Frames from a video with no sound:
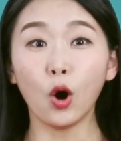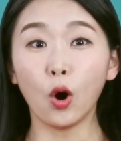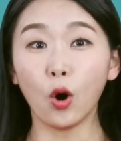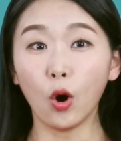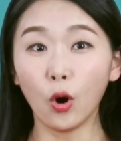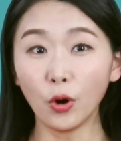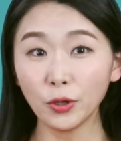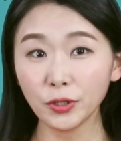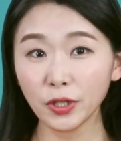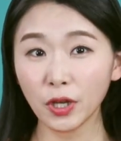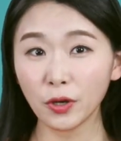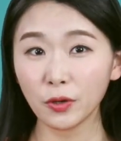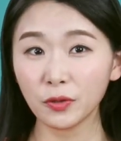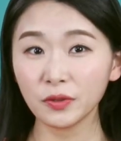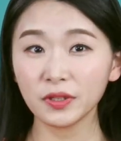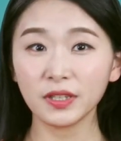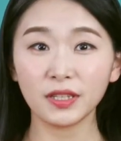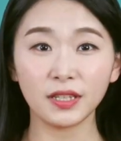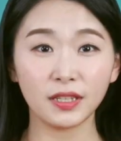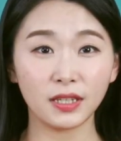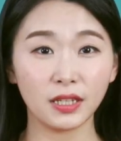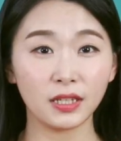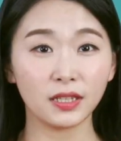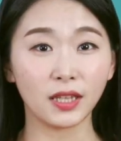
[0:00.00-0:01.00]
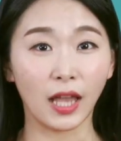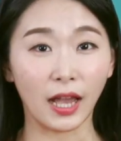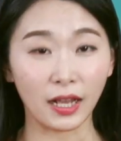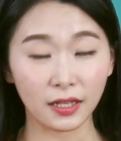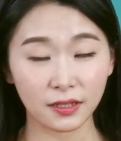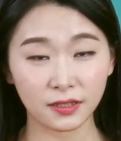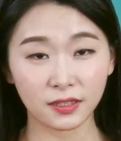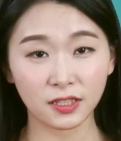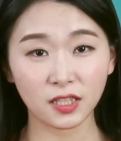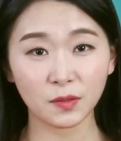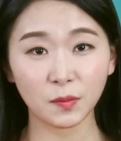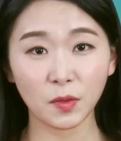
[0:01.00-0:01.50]
어려운 일이
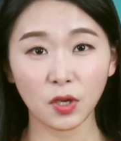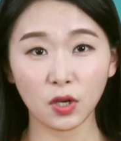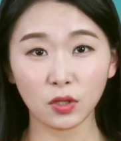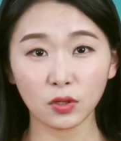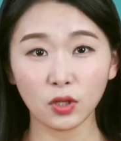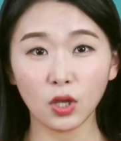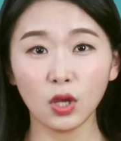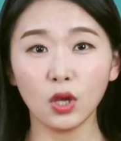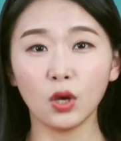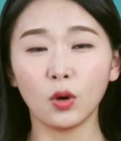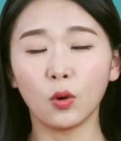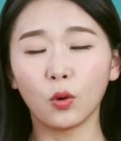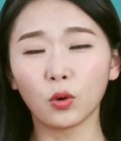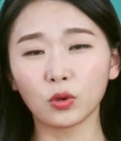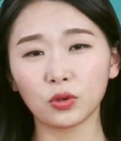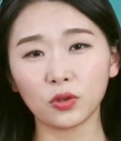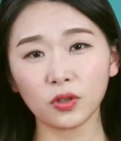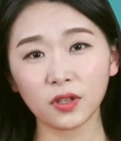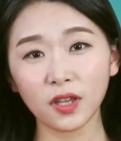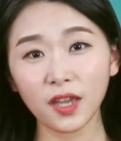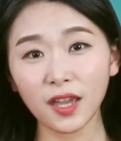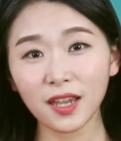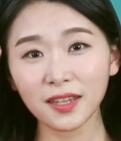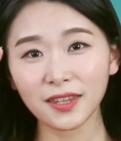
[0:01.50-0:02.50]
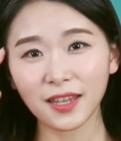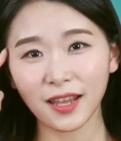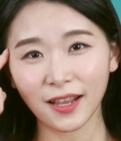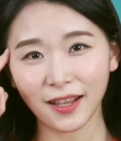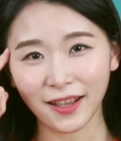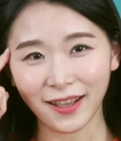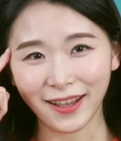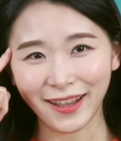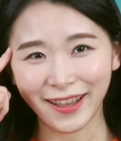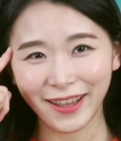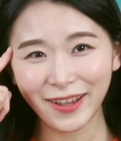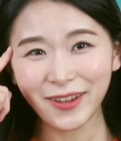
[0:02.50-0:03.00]
닥치면 어떻게 해야
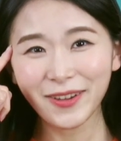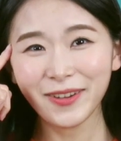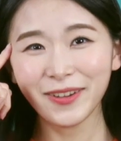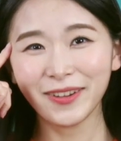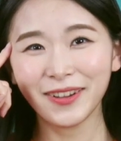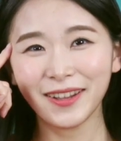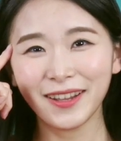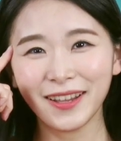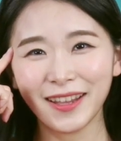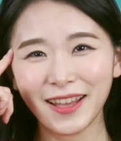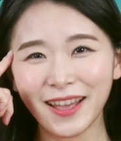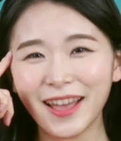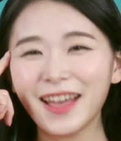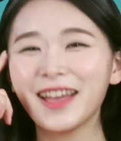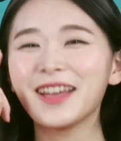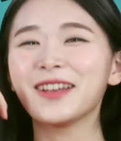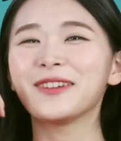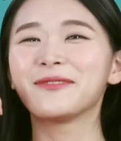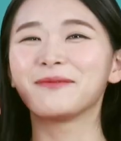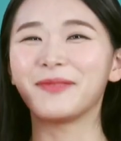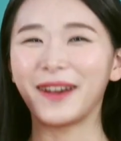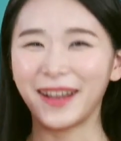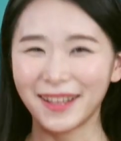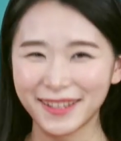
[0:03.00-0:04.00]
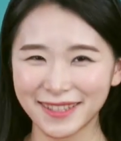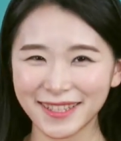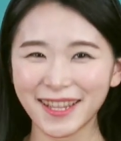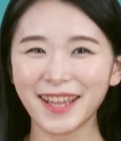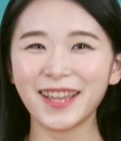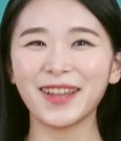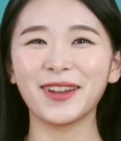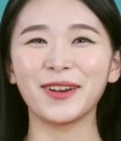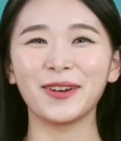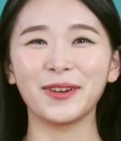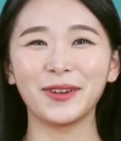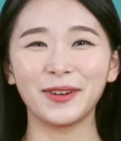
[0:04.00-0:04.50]
될까요?
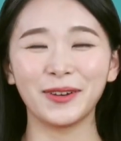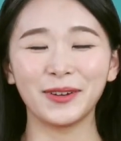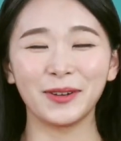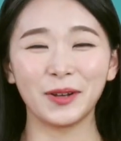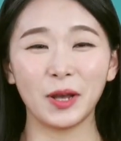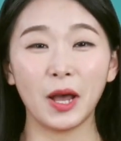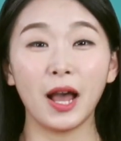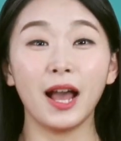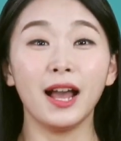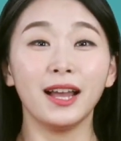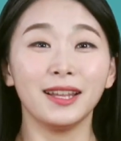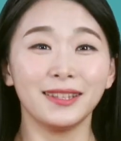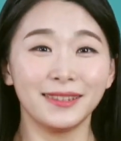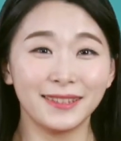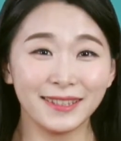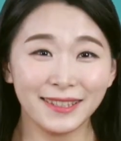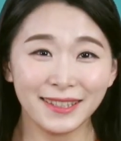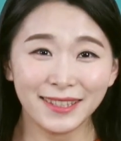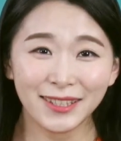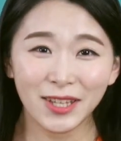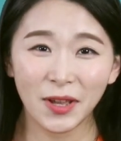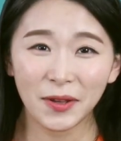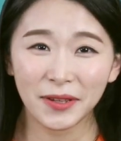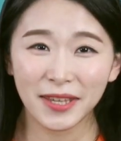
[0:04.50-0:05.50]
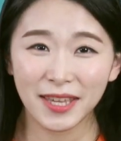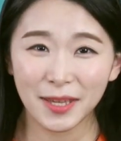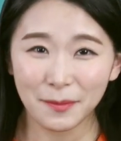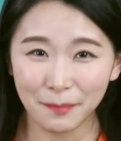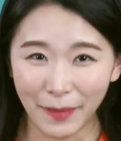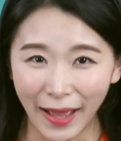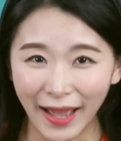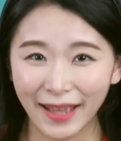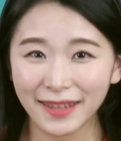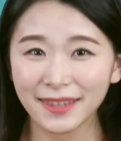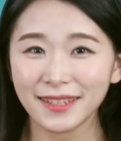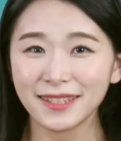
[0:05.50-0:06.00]
맞아요. 능력이
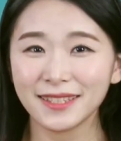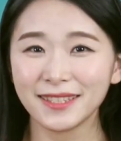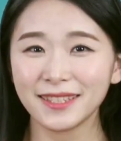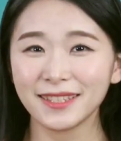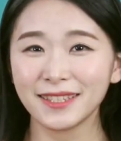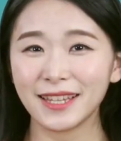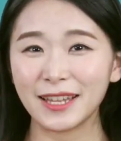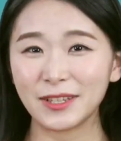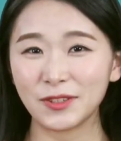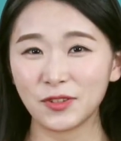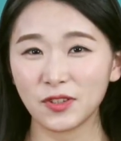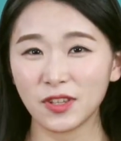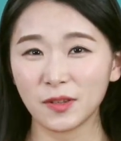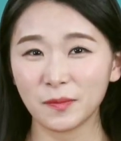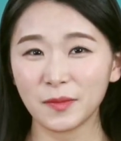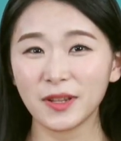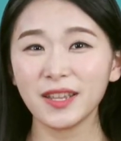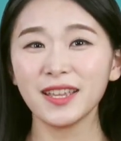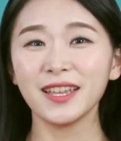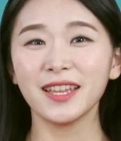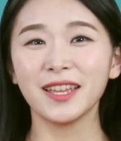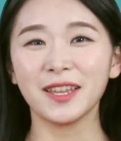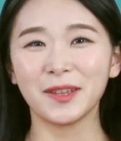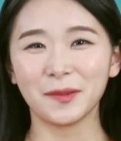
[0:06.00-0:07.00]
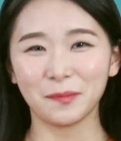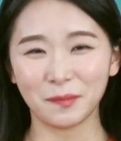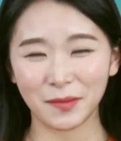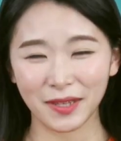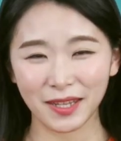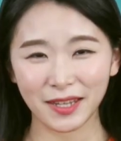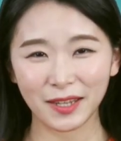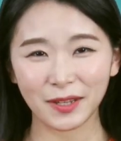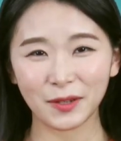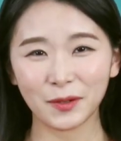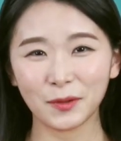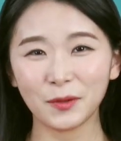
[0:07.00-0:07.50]
많으신 예수님을
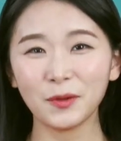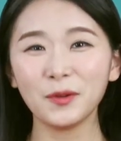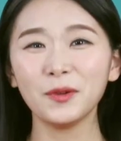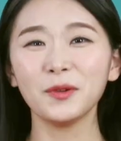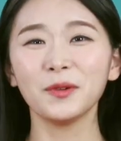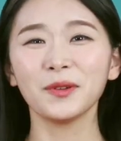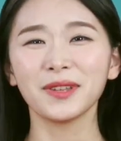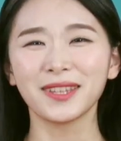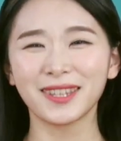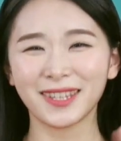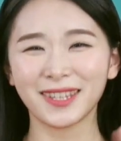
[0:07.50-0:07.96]
믿고